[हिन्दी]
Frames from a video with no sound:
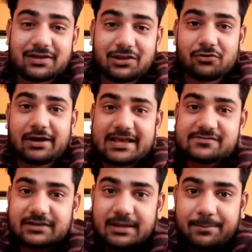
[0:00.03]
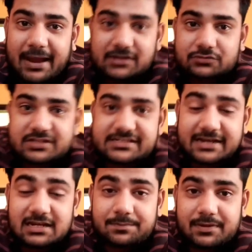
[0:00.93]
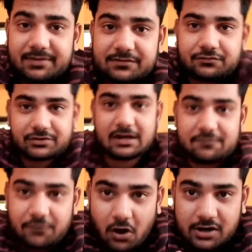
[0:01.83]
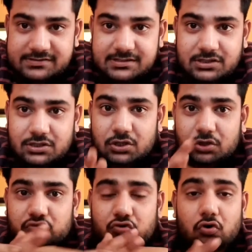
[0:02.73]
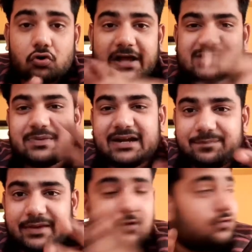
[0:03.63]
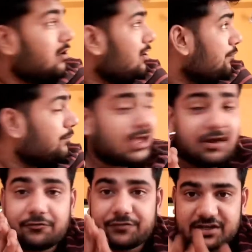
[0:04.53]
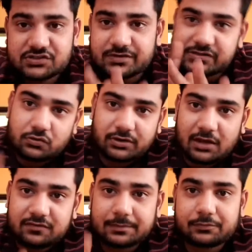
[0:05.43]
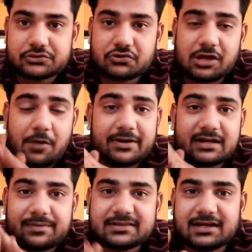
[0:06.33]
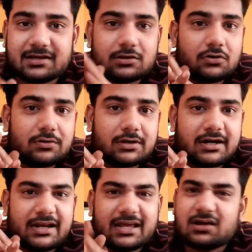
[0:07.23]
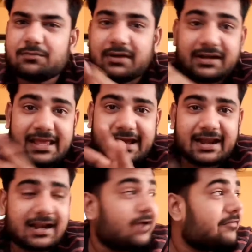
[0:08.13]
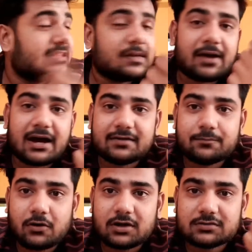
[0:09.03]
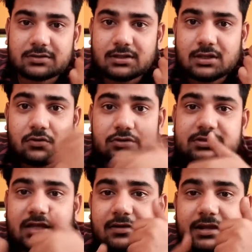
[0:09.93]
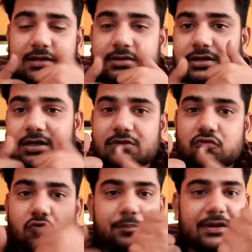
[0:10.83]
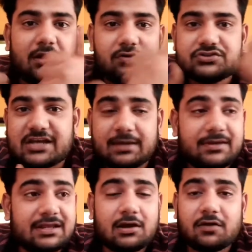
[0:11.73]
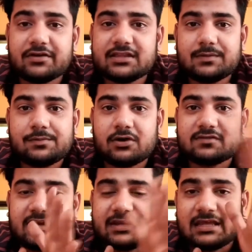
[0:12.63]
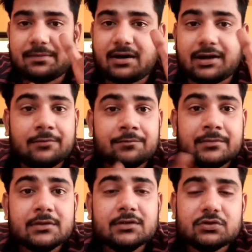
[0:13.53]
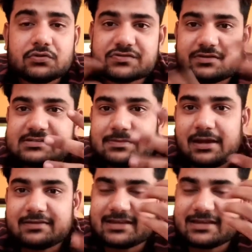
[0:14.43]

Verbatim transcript: हेलो गाइस वेलकम बैक टू द चैनल प्रमित फूड एंड ब्लॉग्स सो आज बेड पे ही हूँ और मैं फ्रेश फ्रेश हो गया हूँ सब कुछ हो गया बट अभी तक लाइक मन नहीं कर रहा है वेदर बाहर बहुत उतना लाइक धूप में नॉल कुछ है भी नहीं और वेदर भी बहुत सही नहीं है बाहर तो उस वजह से मैं